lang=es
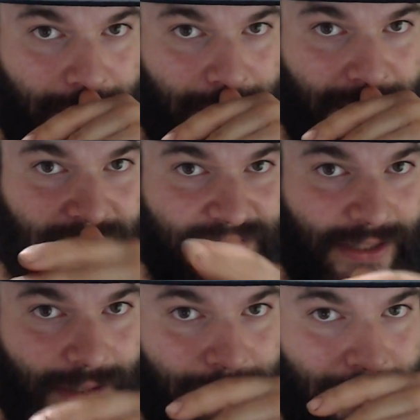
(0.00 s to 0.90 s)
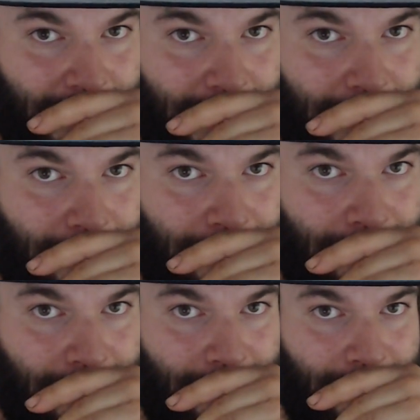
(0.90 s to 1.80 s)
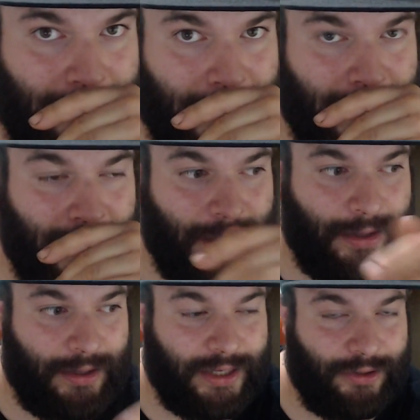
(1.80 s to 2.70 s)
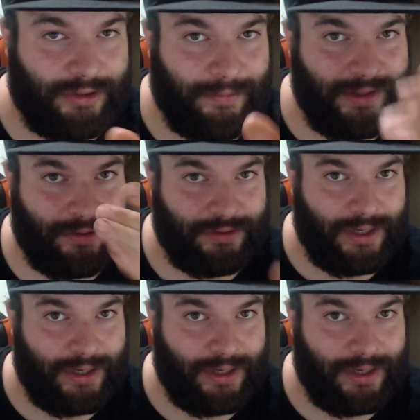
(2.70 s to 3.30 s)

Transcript: Te sale a cuenta. Que no te vendan otra vez